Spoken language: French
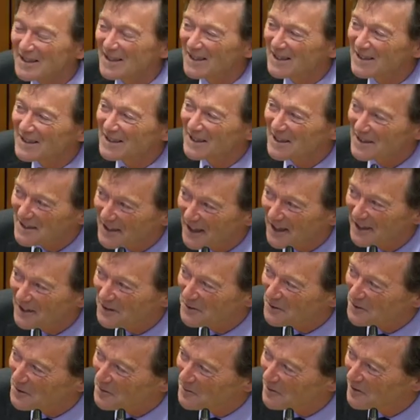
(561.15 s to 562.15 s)
l'INSEE, ça
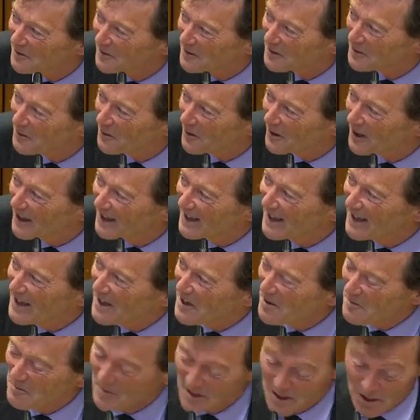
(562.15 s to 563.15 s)
s'arrête en
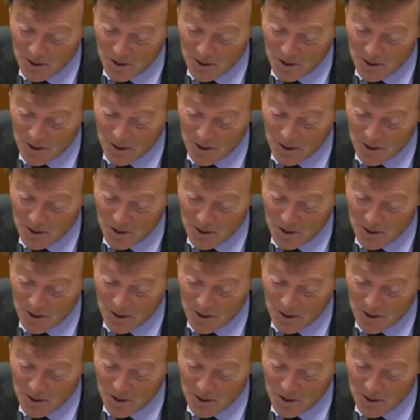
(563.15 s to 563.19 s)
2023,